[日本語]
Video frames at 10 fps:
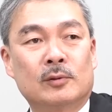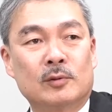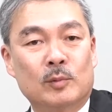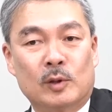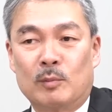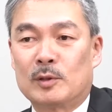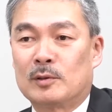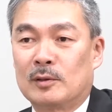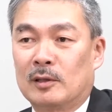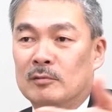そにも
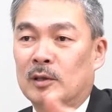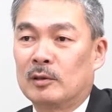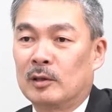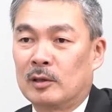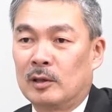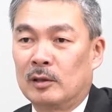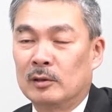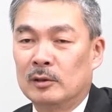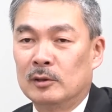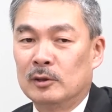魂があるわけだか
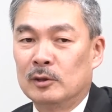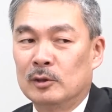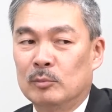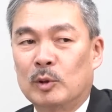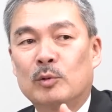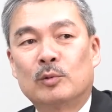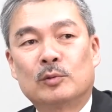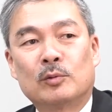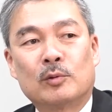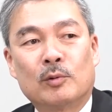ら、まあ
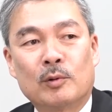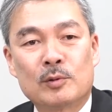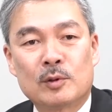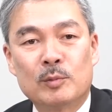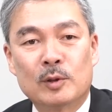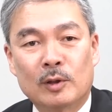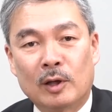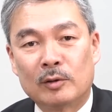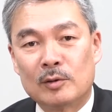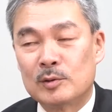共存共用してみんな
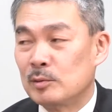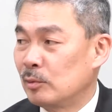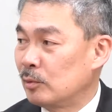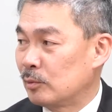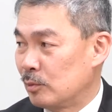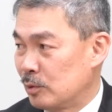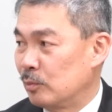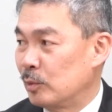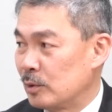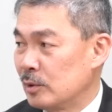で発展しようと当
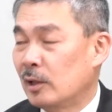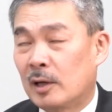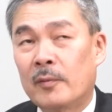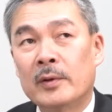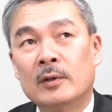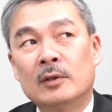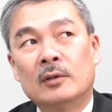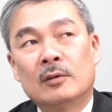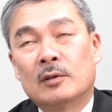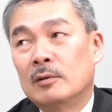然思うんです。だから、
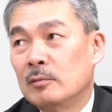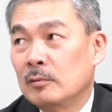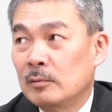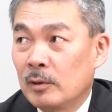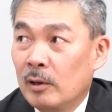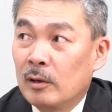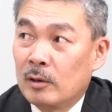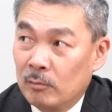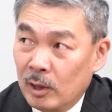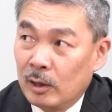天皇
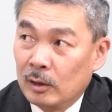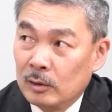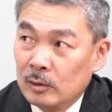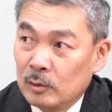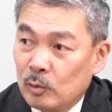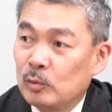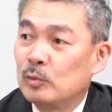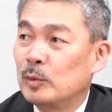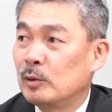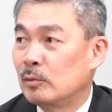陛下は
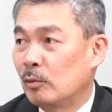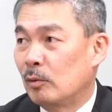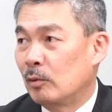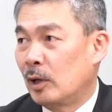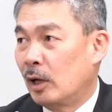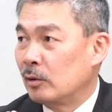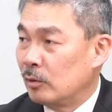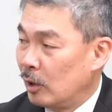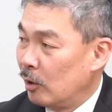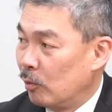国民の
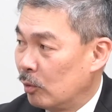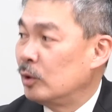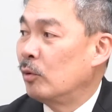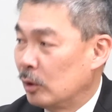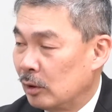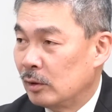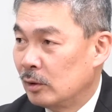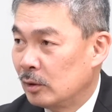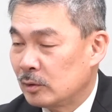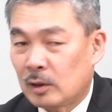安寧を祈り、
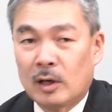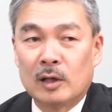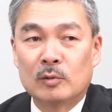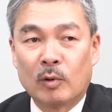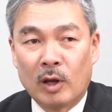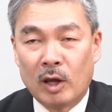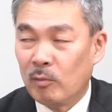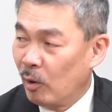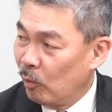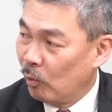世界の
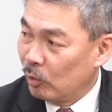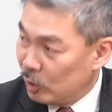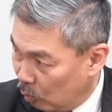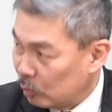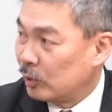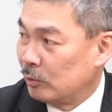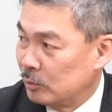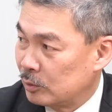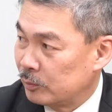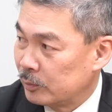平和を祈ってる
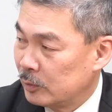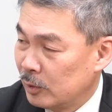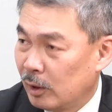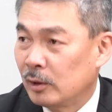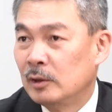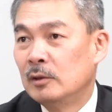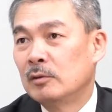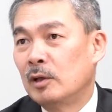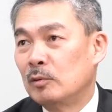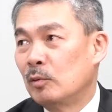んですよ。はい、で、
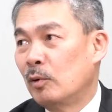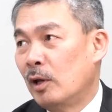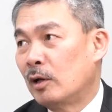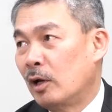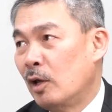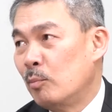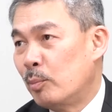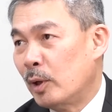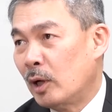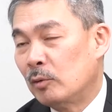天皇陛下、
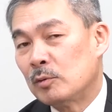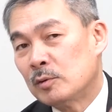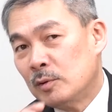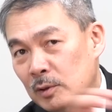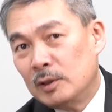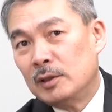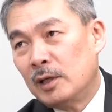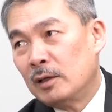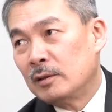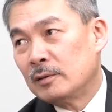エンペラーの次
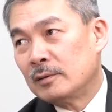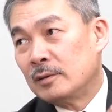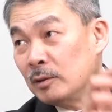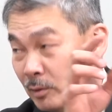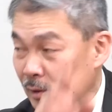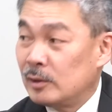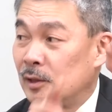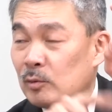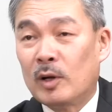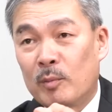に
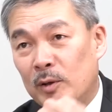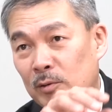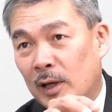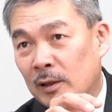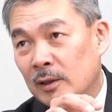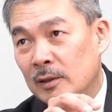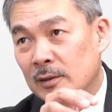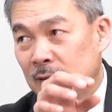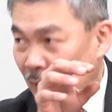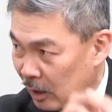ディグニティのレベルは
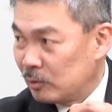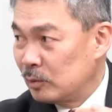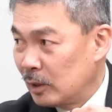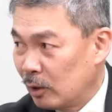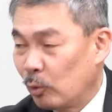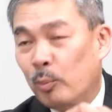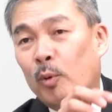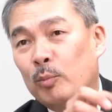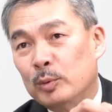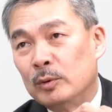下がるんだけど、
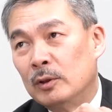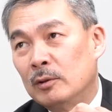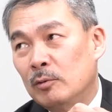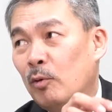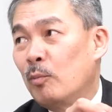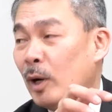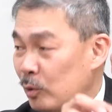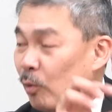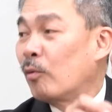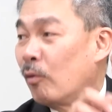ポープ、
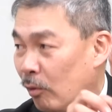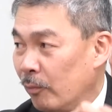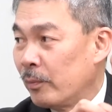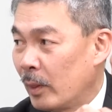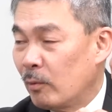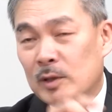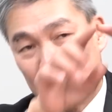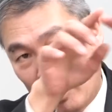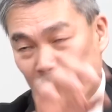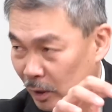ローマ教皇、はい、これ
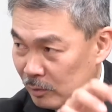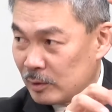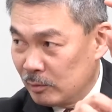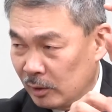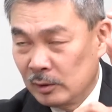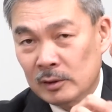2番目なんですけどね、